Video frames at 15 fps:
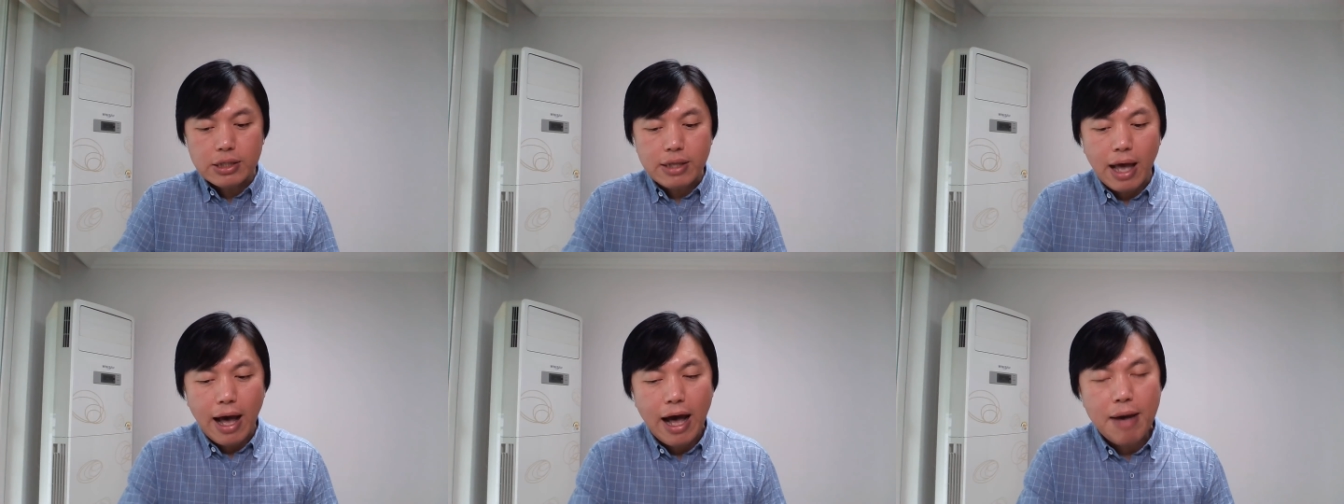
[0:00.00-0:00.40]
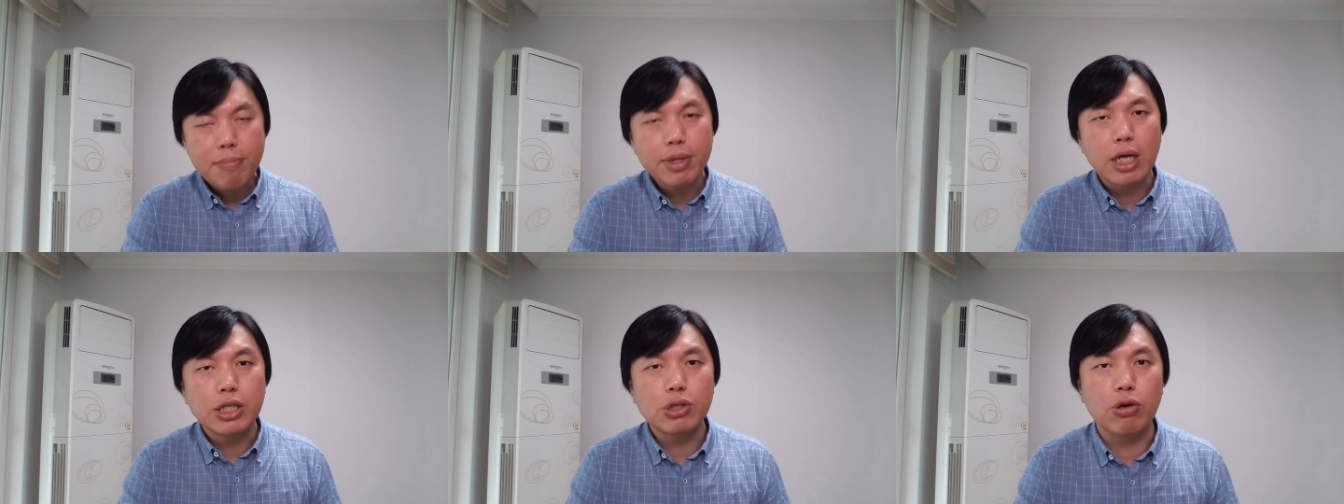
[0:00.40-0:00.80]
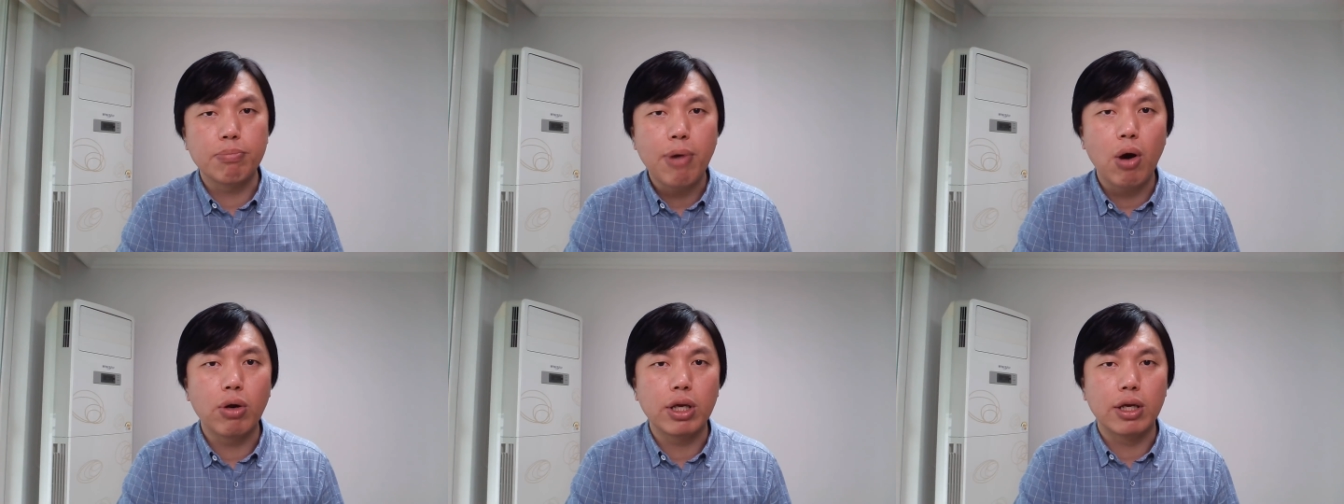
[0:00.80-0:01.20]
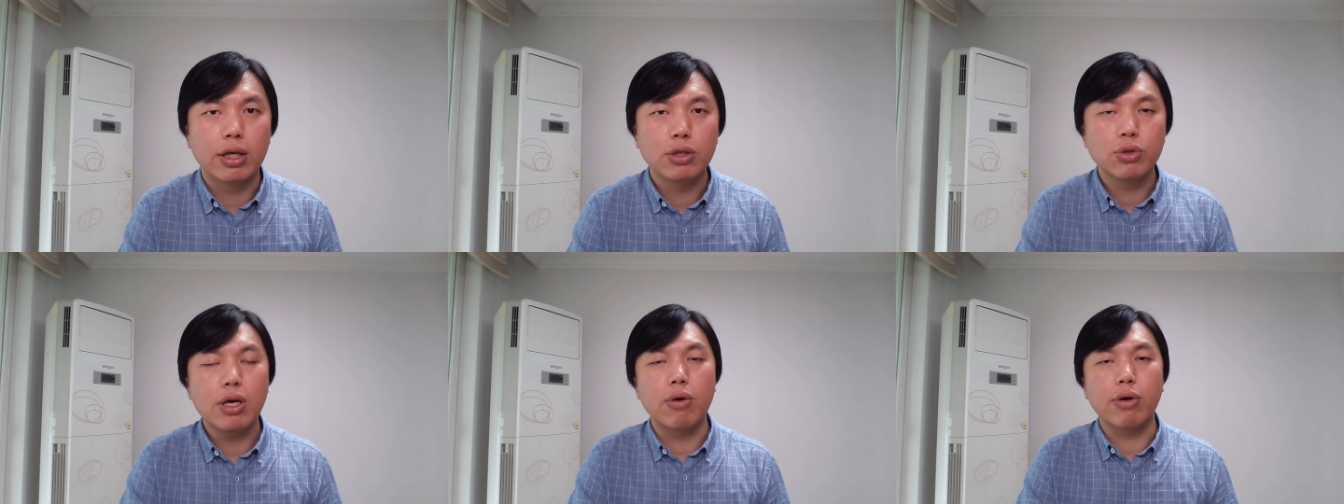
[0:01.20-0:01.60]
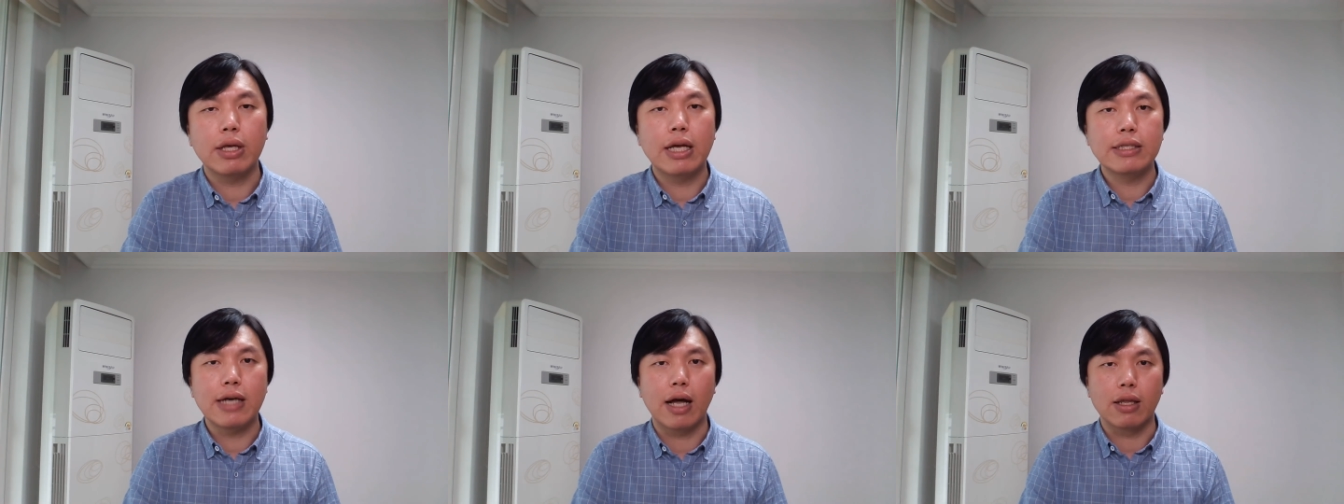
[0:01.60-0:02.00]
他们的这种暴力，就像我刚
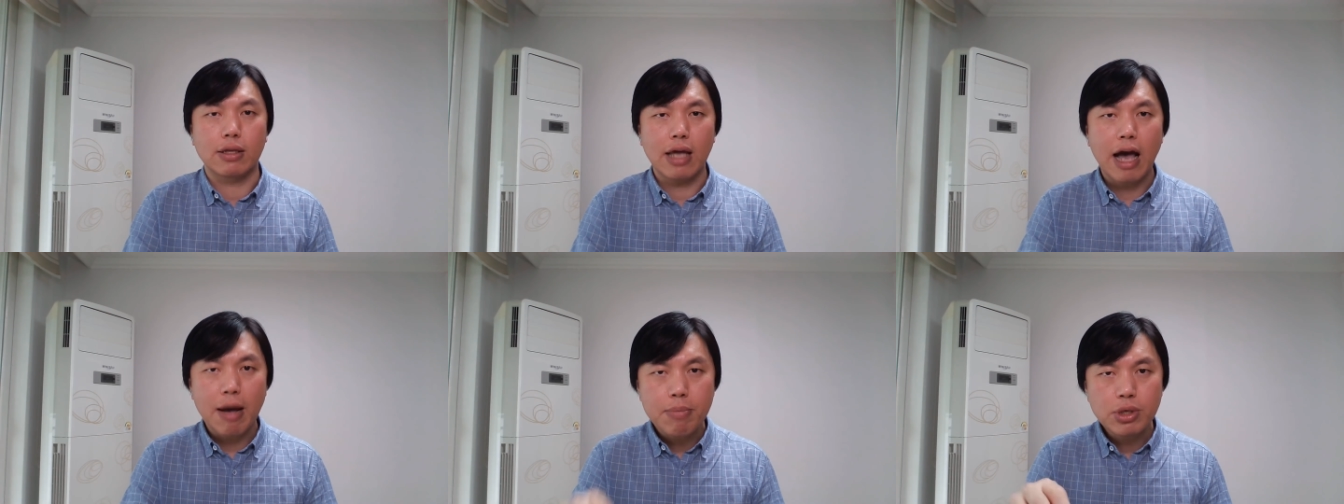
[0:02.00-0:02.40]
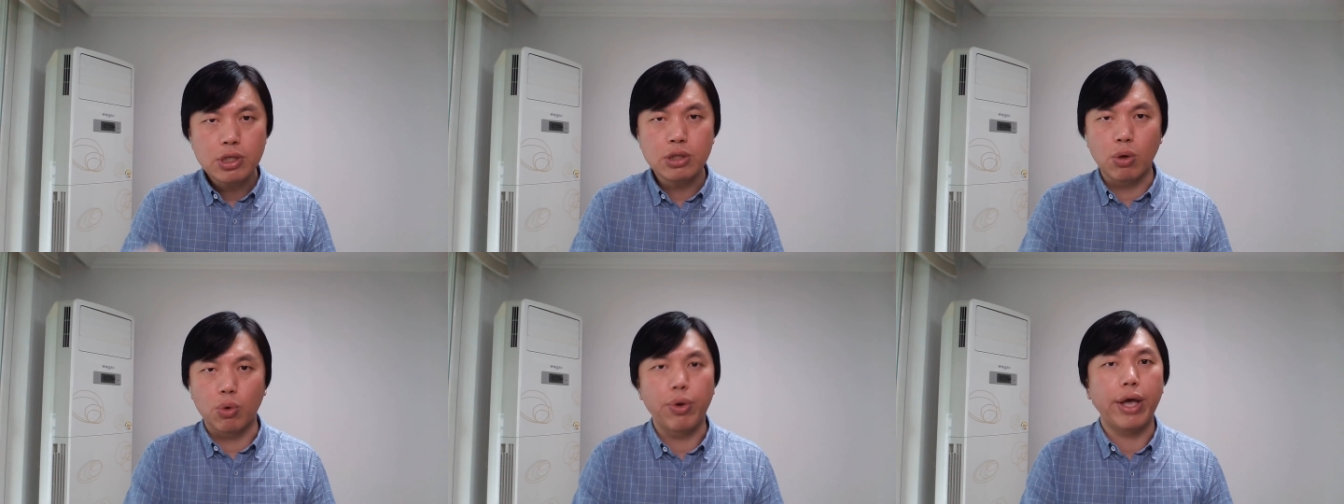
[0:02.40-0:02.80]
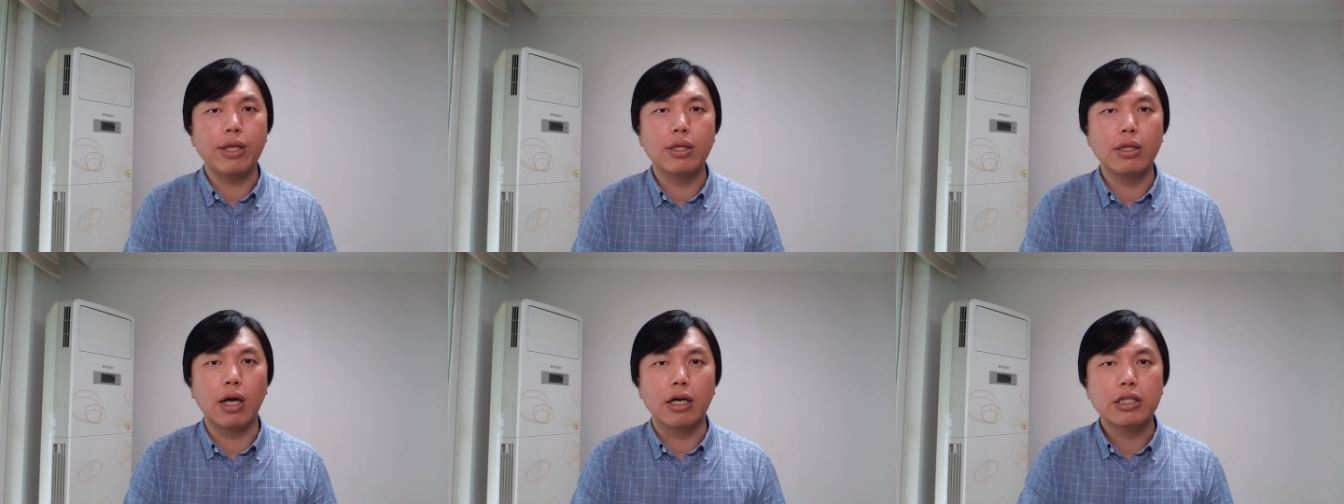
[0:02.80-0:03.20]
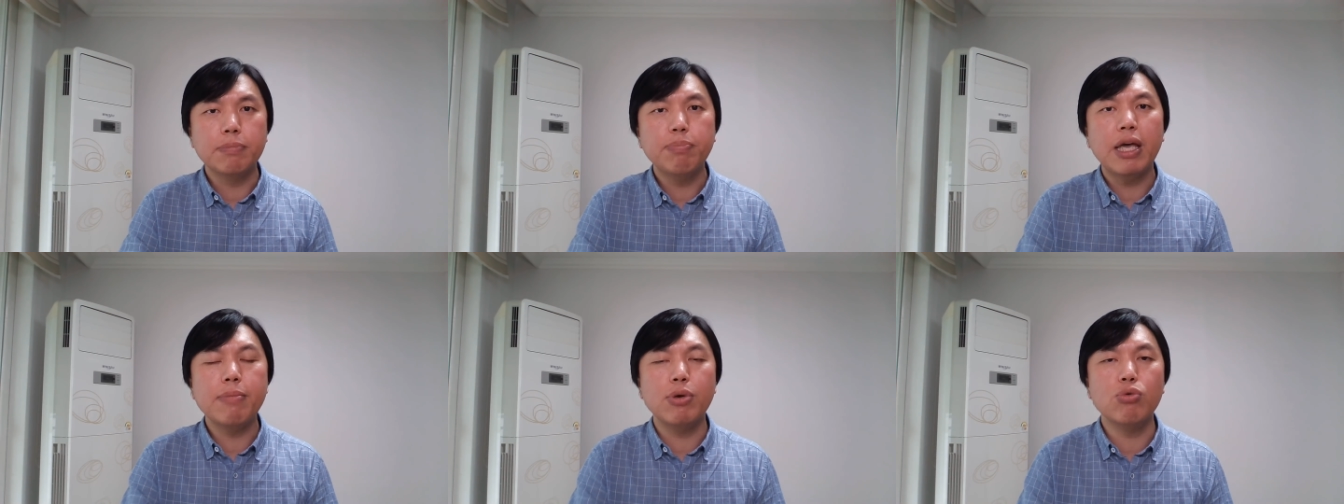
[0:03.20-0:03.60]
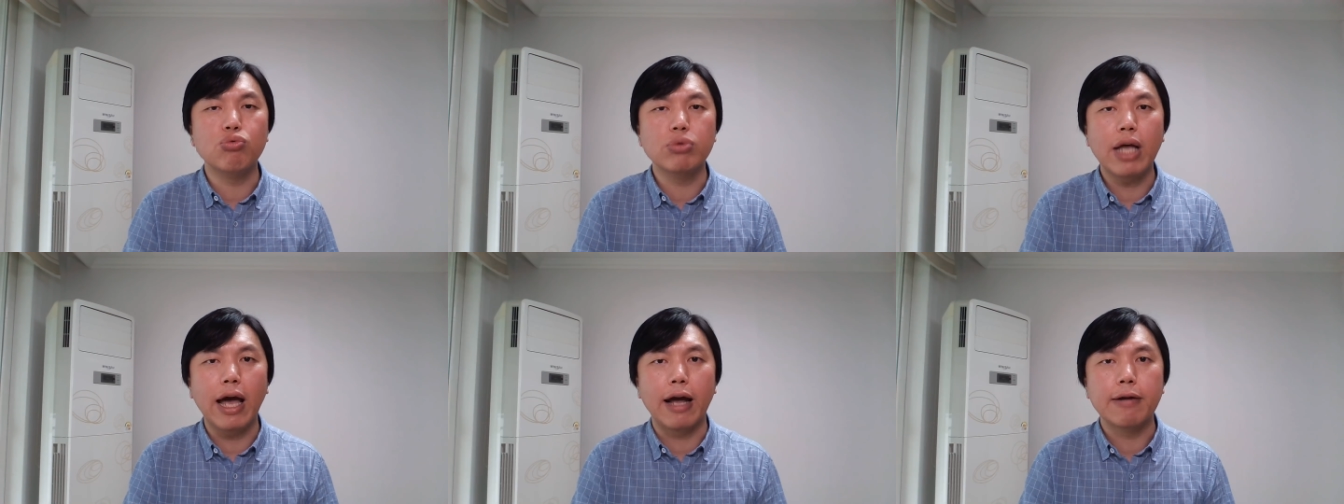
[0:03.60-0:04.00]
才讲的，他们是有原因的，是被逼
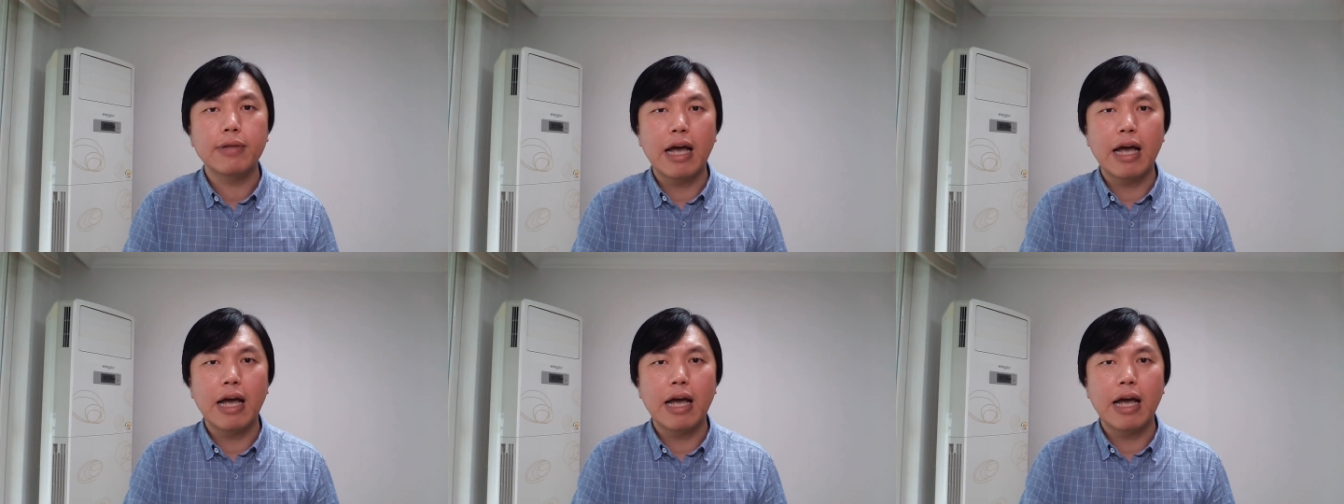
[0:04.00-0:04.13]
无奈，